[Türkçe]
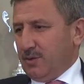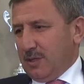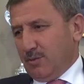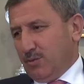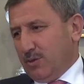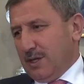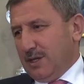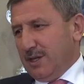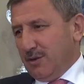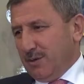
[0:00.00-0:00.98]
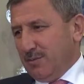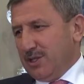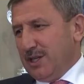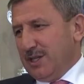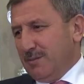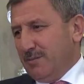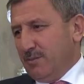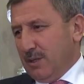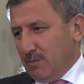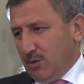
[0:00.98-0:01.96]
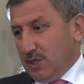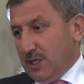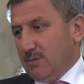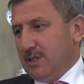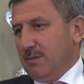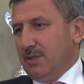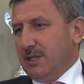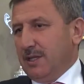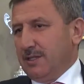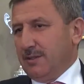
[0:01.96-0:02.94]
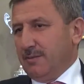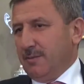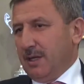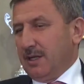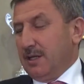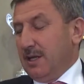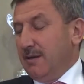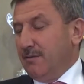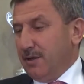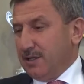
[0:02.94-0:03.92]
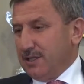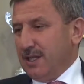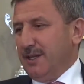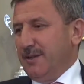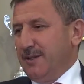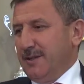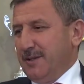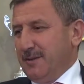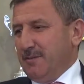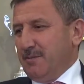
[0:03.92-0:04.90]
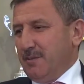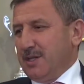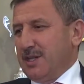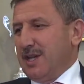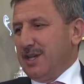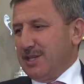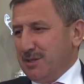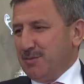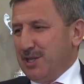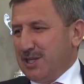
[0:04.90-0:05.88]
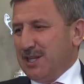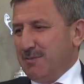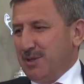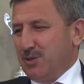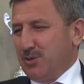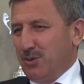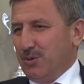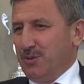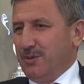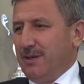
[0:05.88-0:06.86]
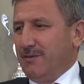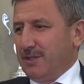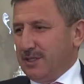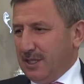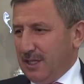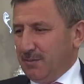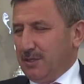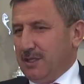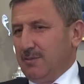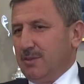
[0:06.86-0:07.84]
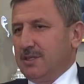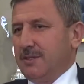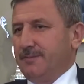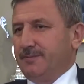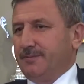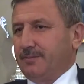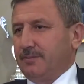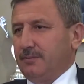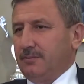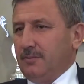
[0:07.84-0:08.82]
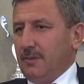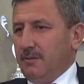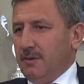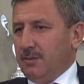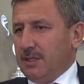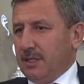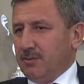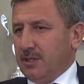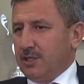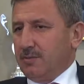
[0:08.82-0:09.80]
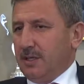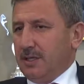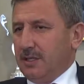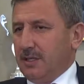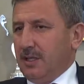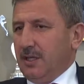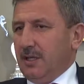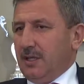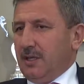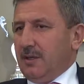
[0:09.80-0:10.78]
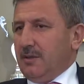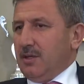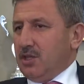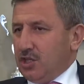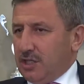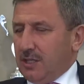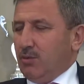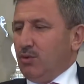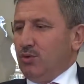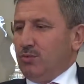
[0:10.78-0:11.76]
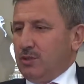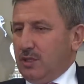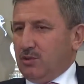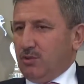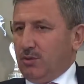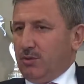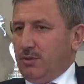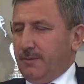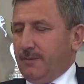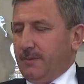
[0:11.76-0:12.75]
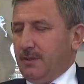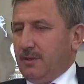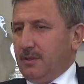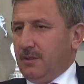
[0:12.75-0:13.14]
tabii Kütahya'nın en önemli ilçelerinin en büyük ilçelerimizden bir tanesi. Belki de en fazla mesai harcadığımız ilçelerden birisi oldu. En fazla gelip gittiğimiz bir takım çalışmaların içinde bulunduğumuz ilçe oldu. Ee,